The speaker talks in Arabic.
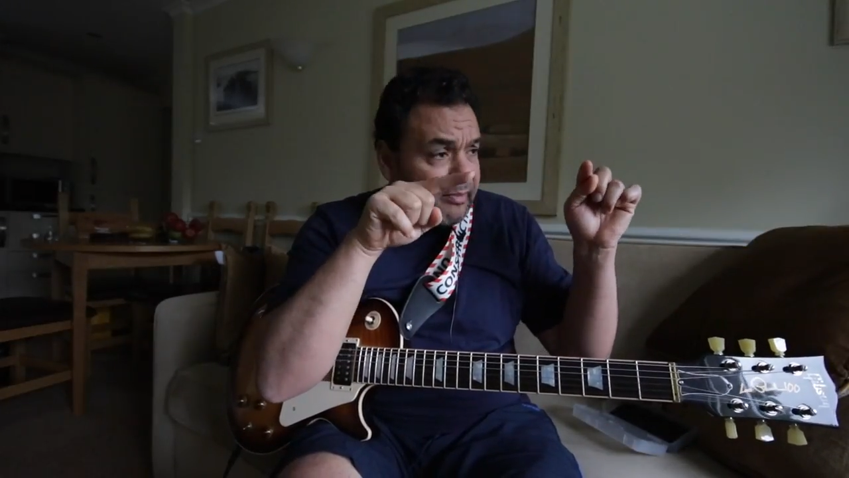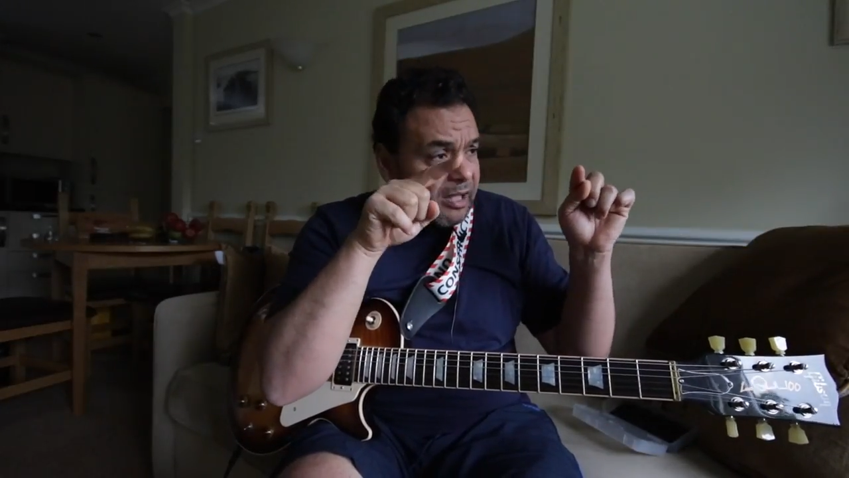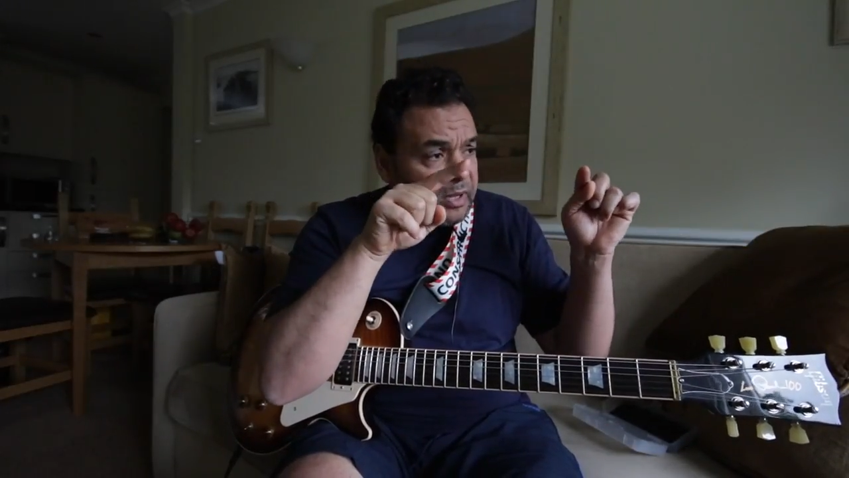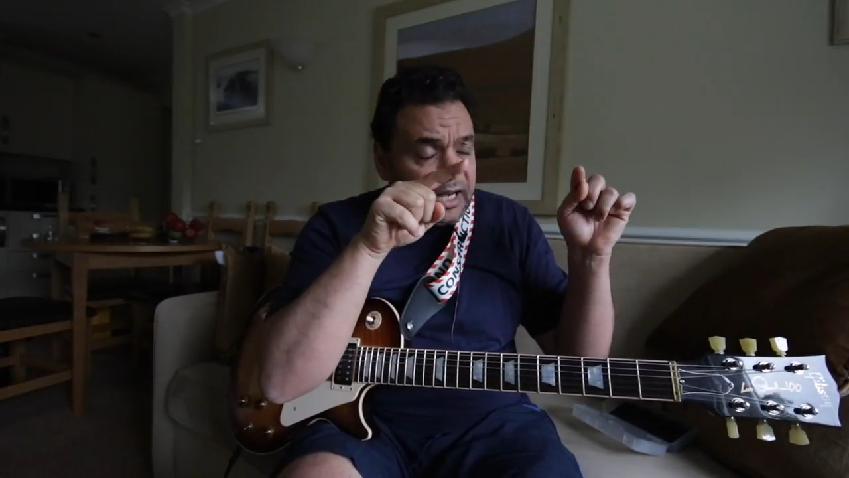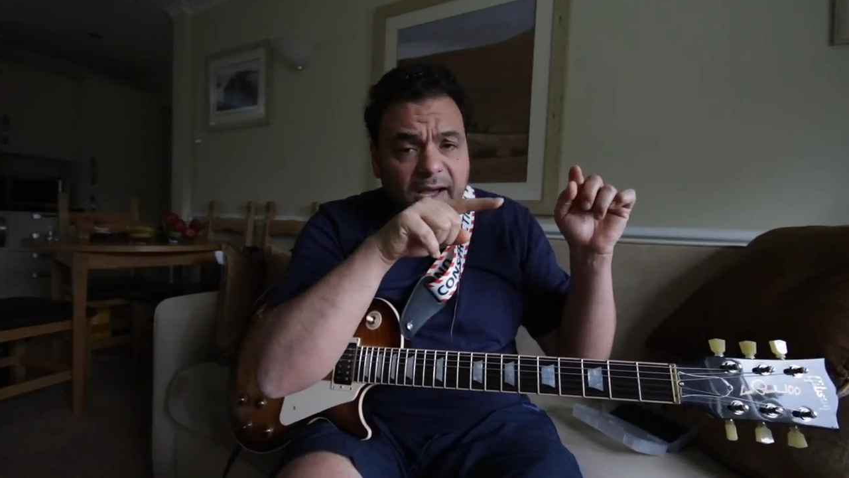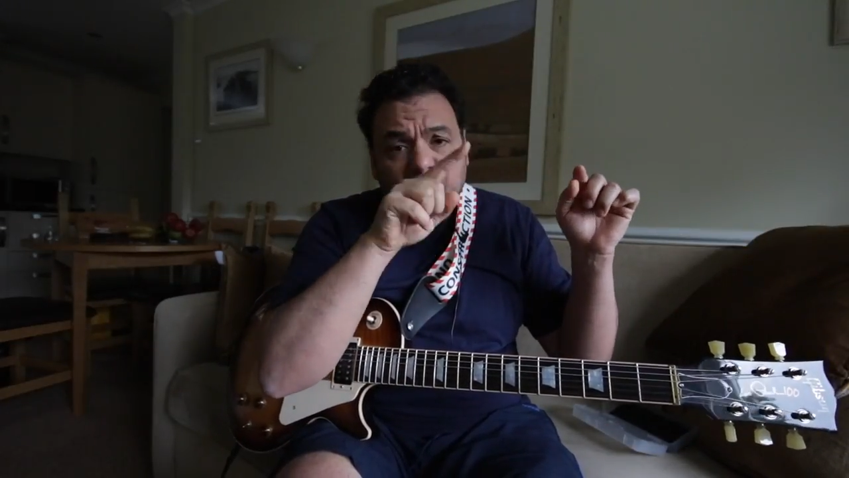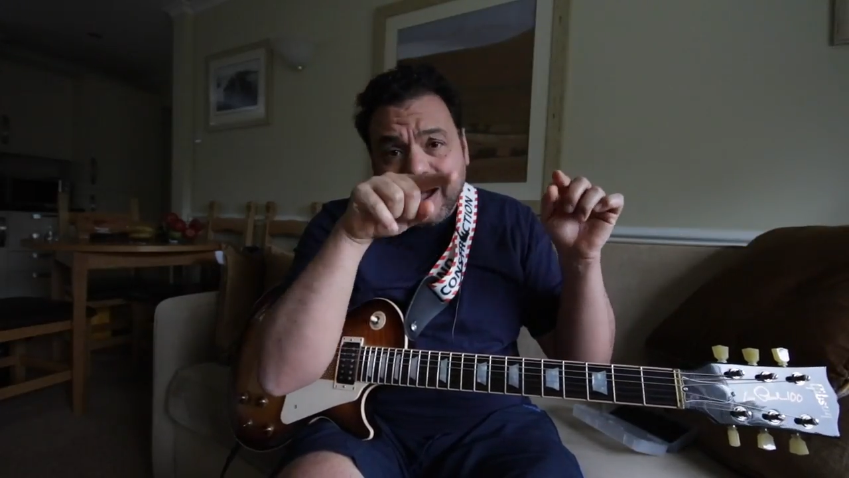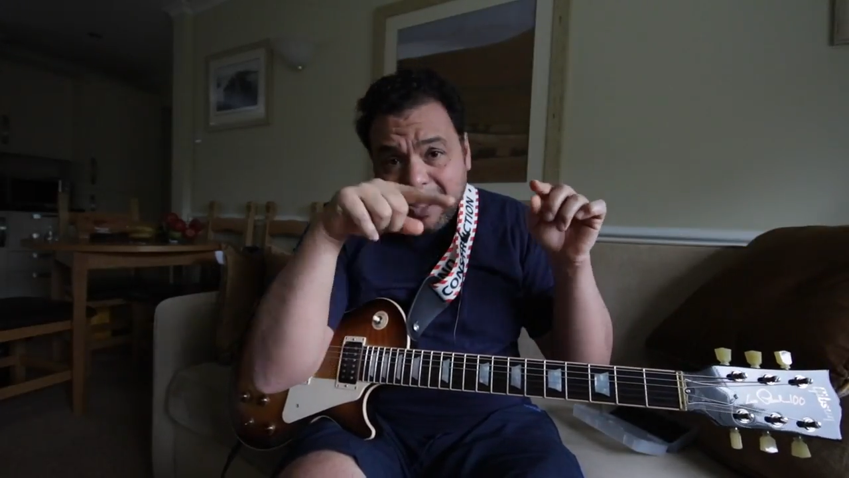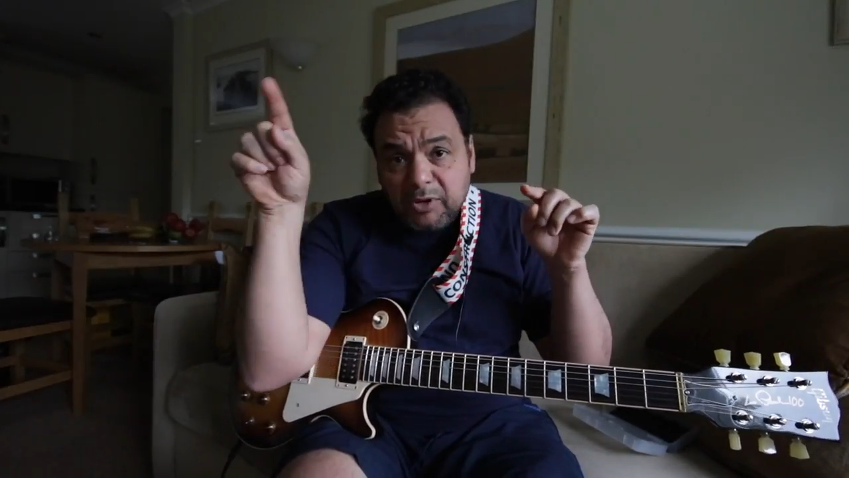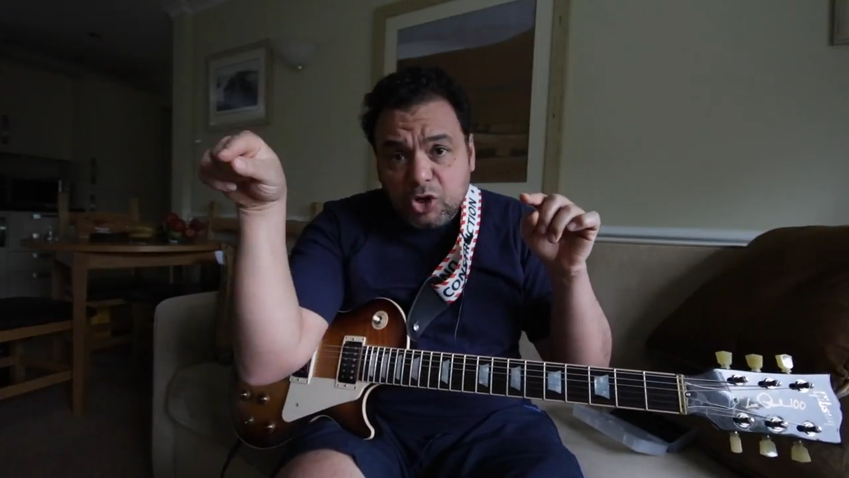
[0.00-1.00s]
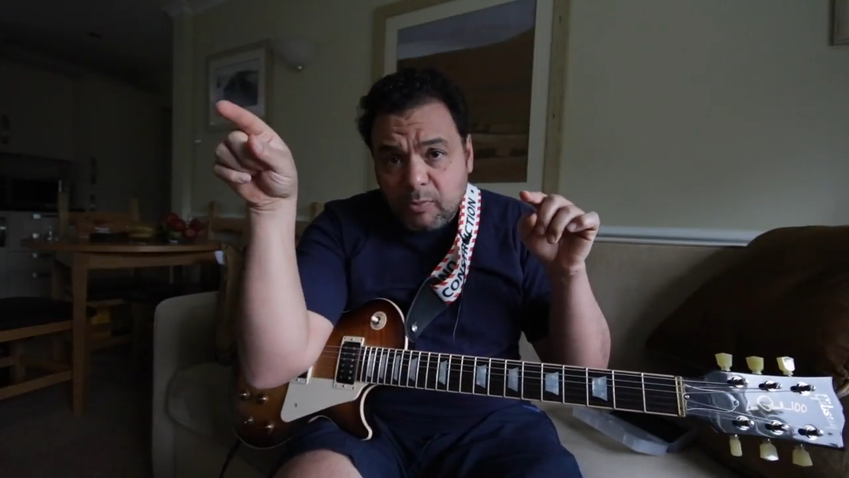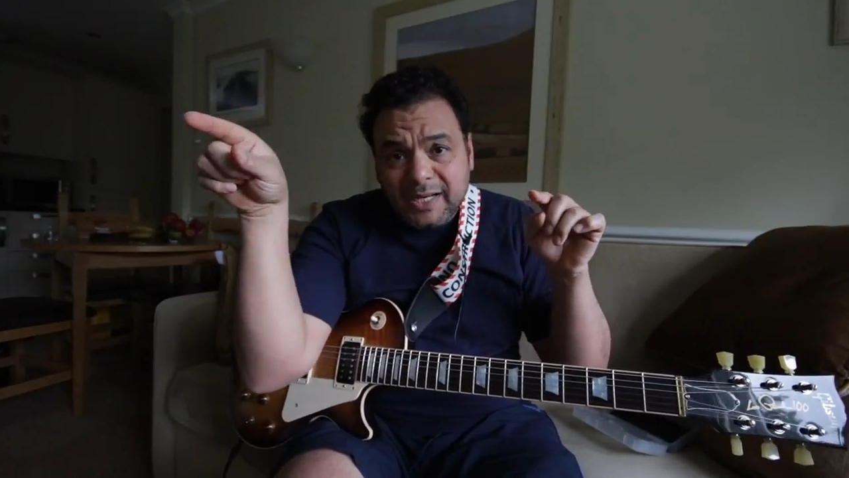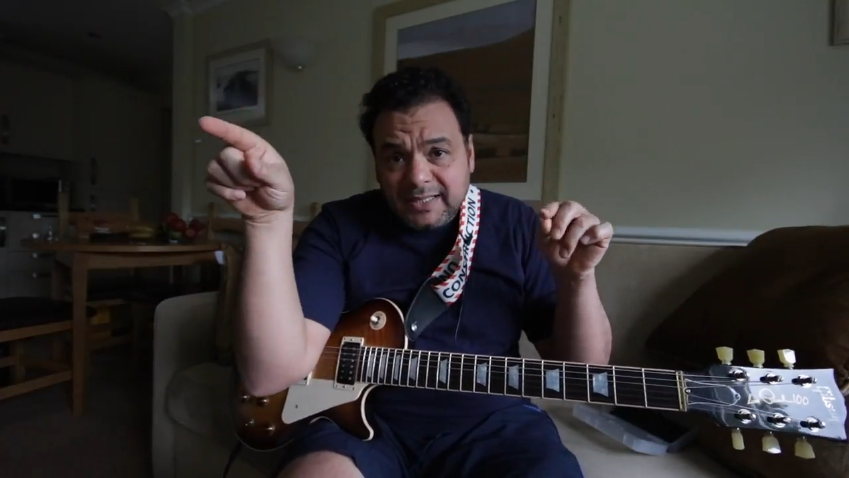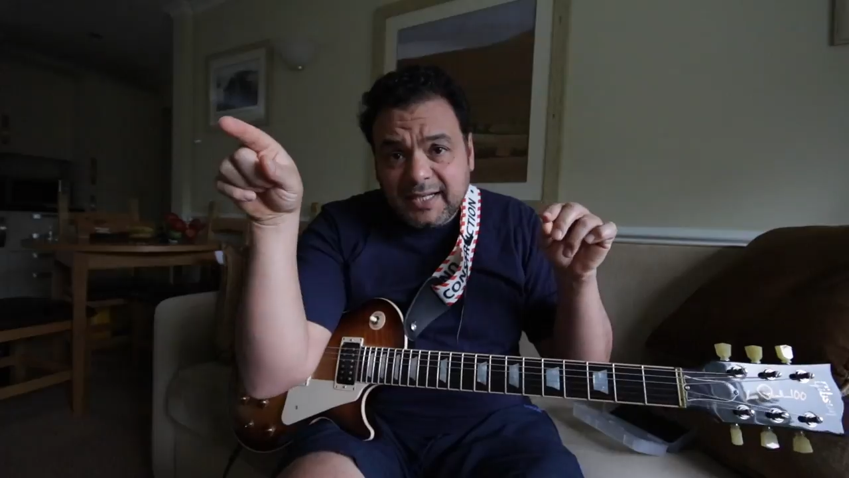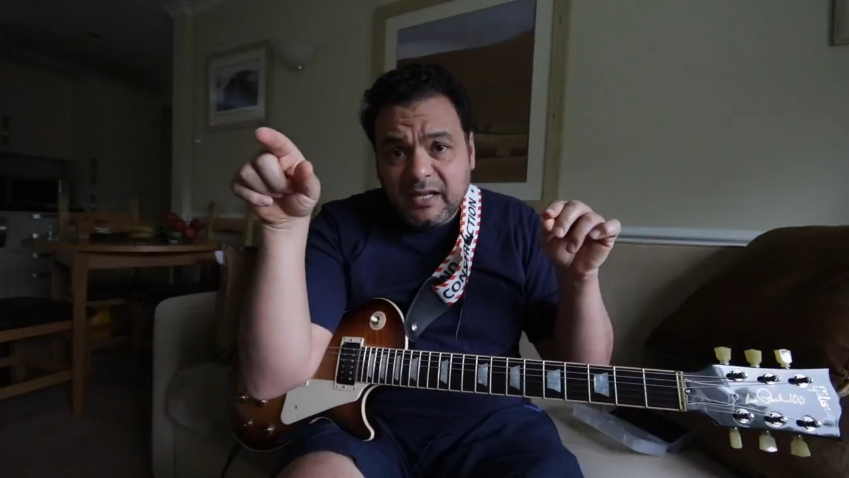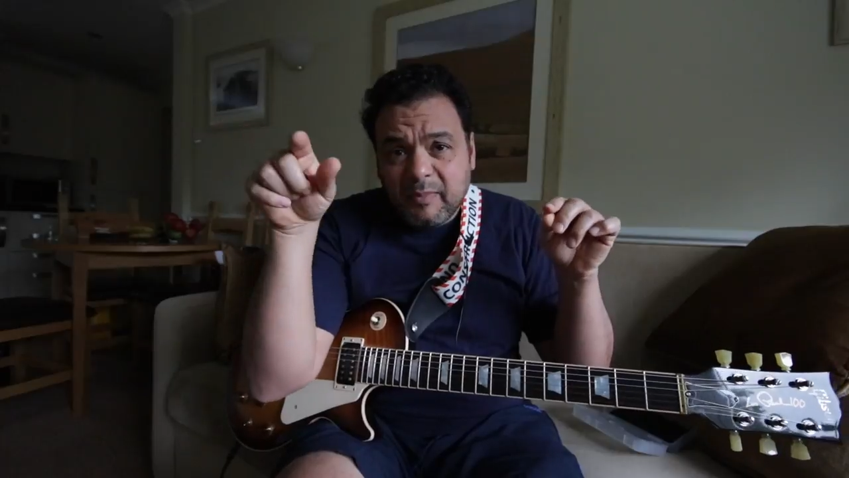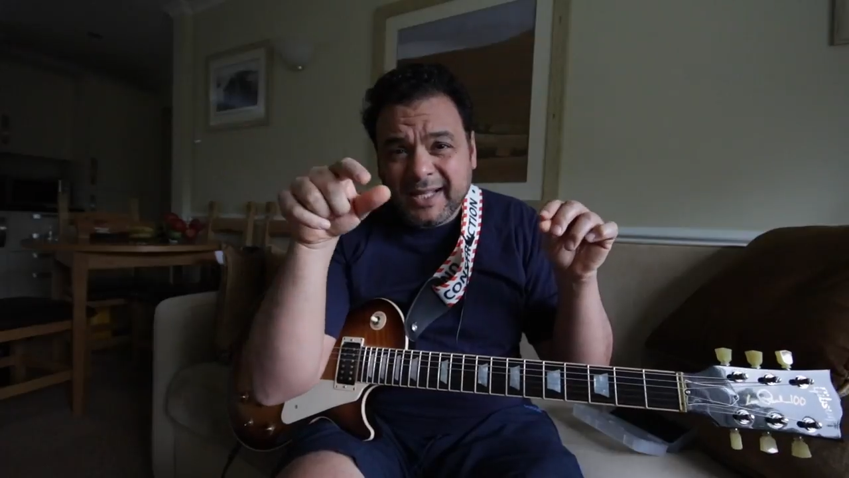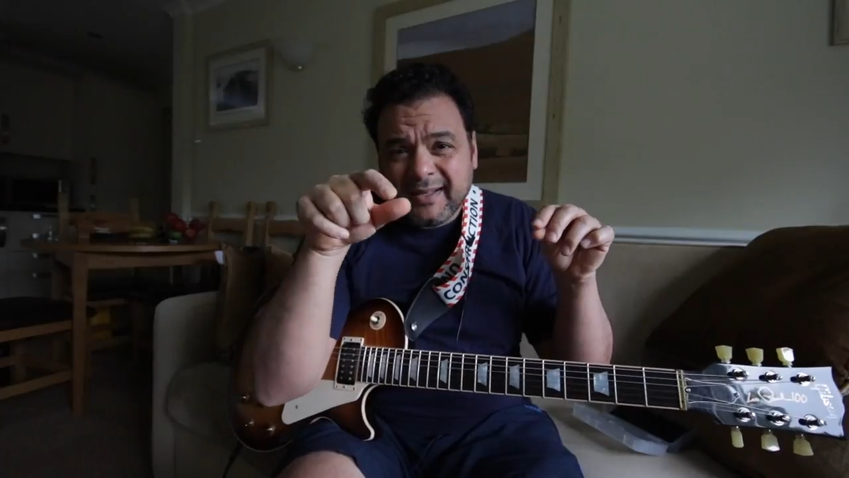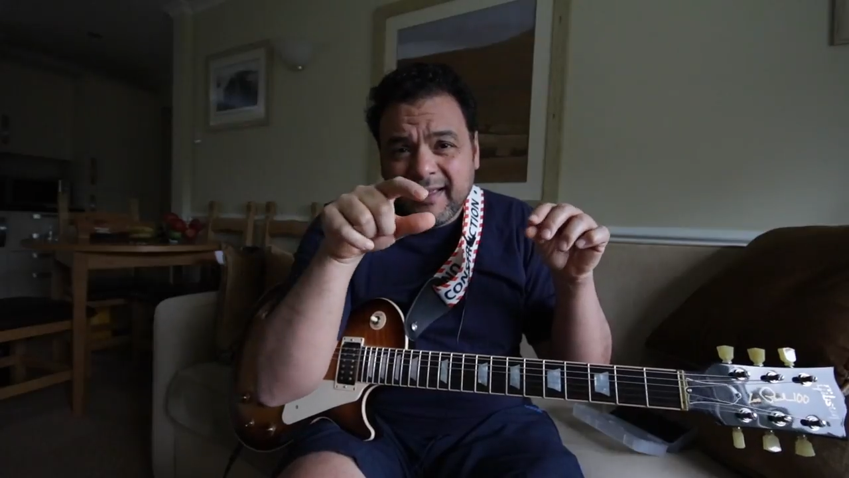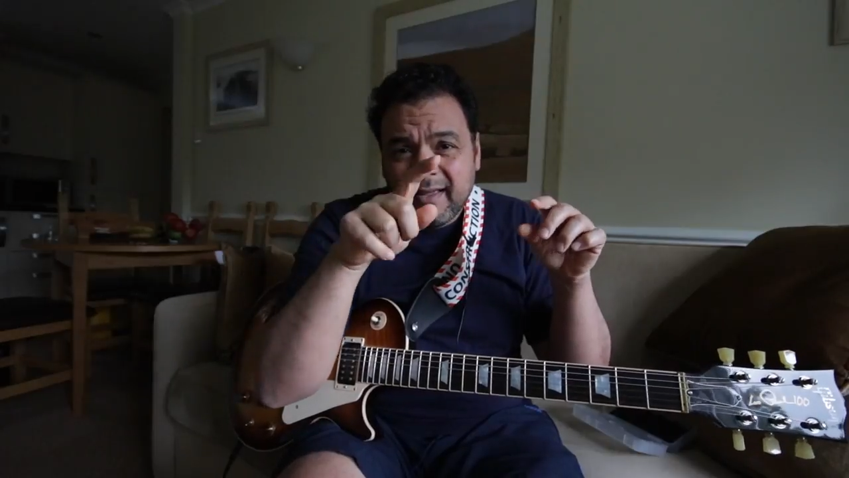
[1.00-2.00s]
بعملها وهعمل جمل تانية
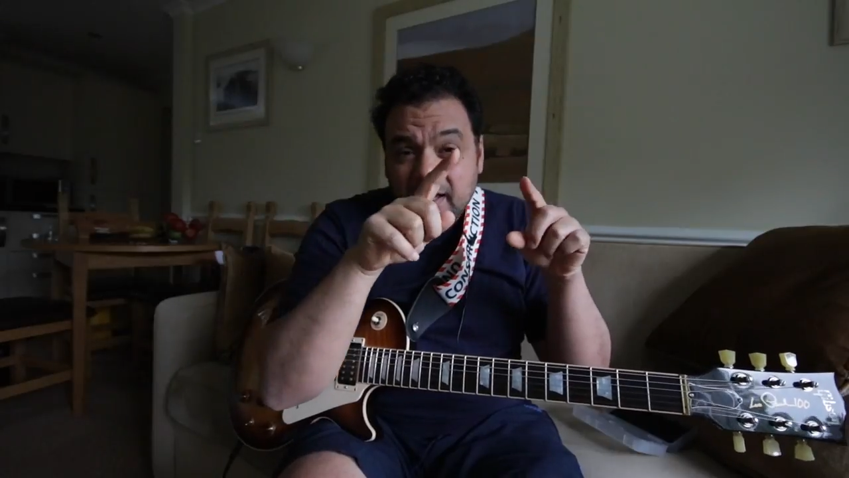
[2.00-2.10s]
بعدها